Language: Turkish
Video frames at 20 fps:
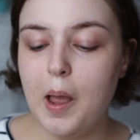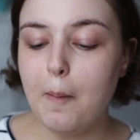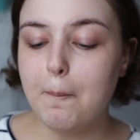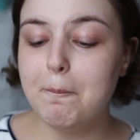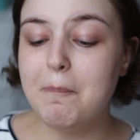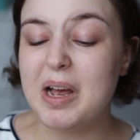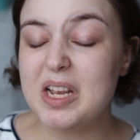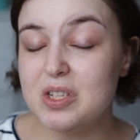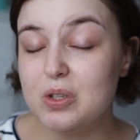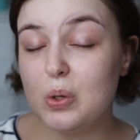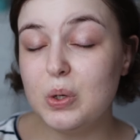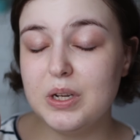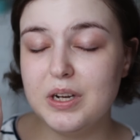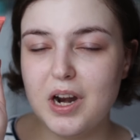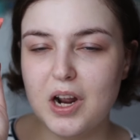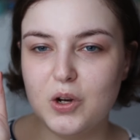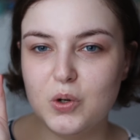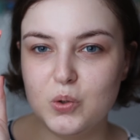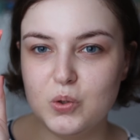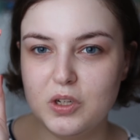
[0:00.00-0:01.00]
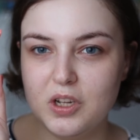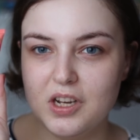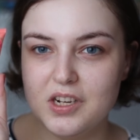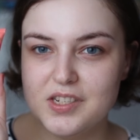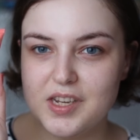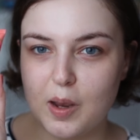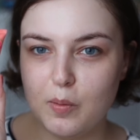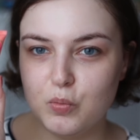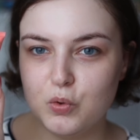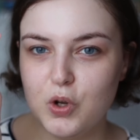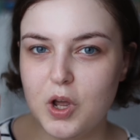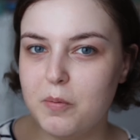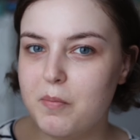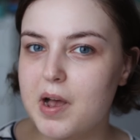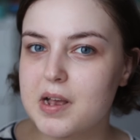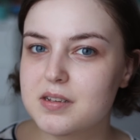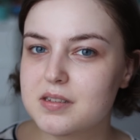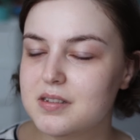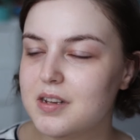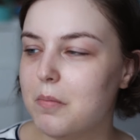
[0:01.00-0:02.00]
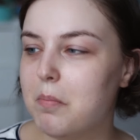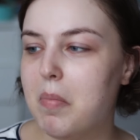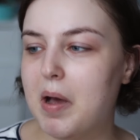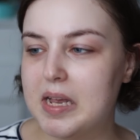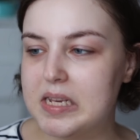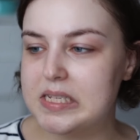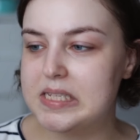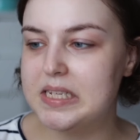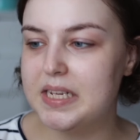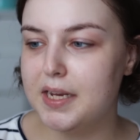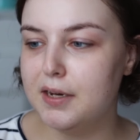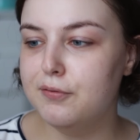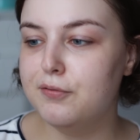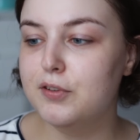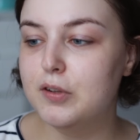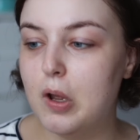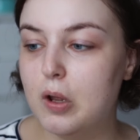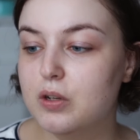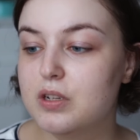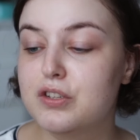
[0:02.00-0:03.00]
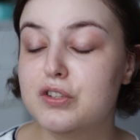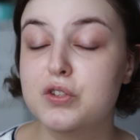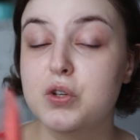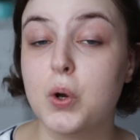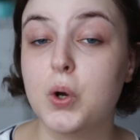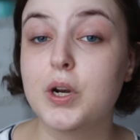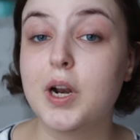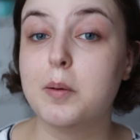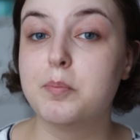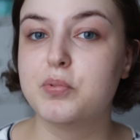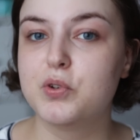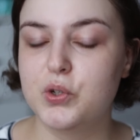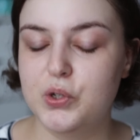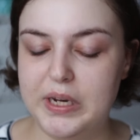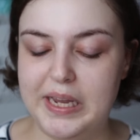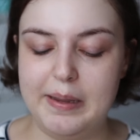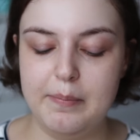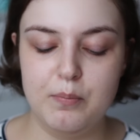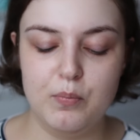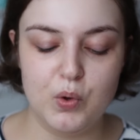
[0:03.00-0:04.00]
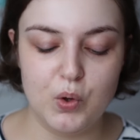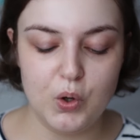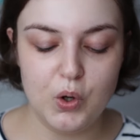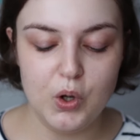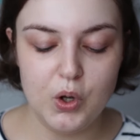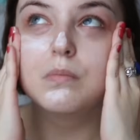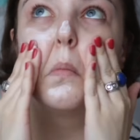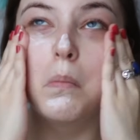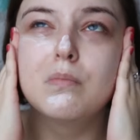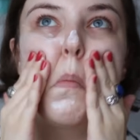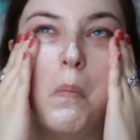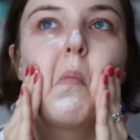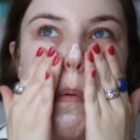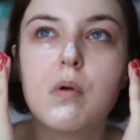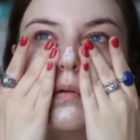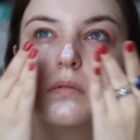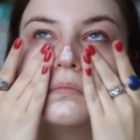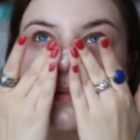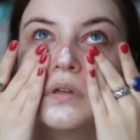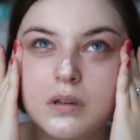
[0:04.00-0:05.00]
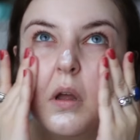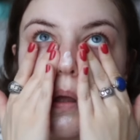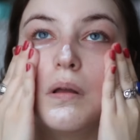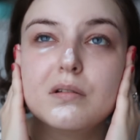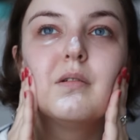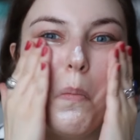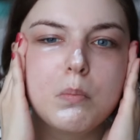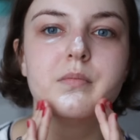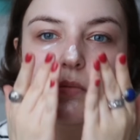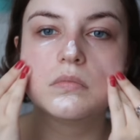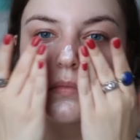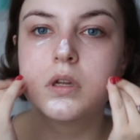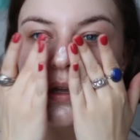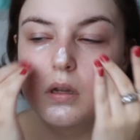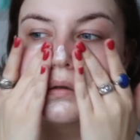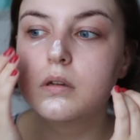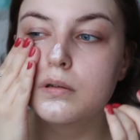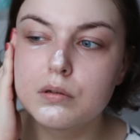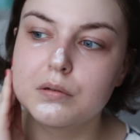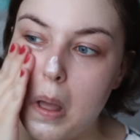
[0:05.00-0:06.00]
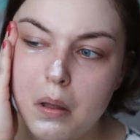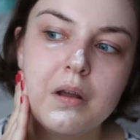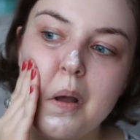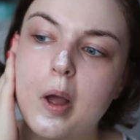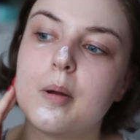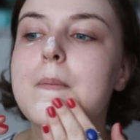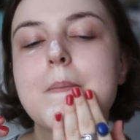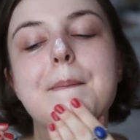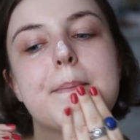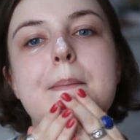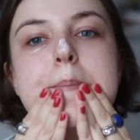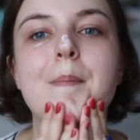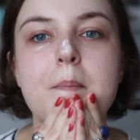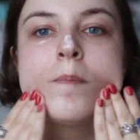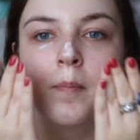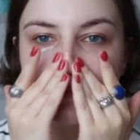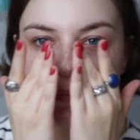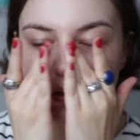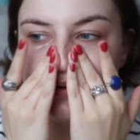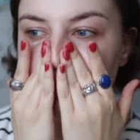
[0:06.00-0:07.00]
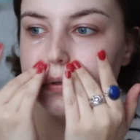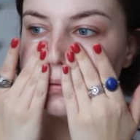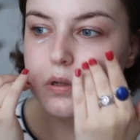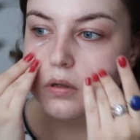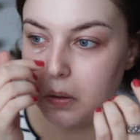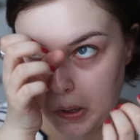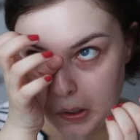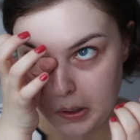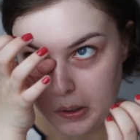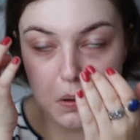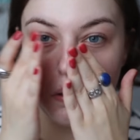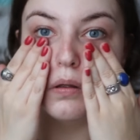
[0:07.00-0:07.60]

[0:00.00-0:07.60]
Baz olarak kullanacağım bunu ama aslında baz değil. Flawless Tone Up Cream bu. Flawless Tone Up Cream'i kullandım. Yakından baktığınızda gördüğünüz gibi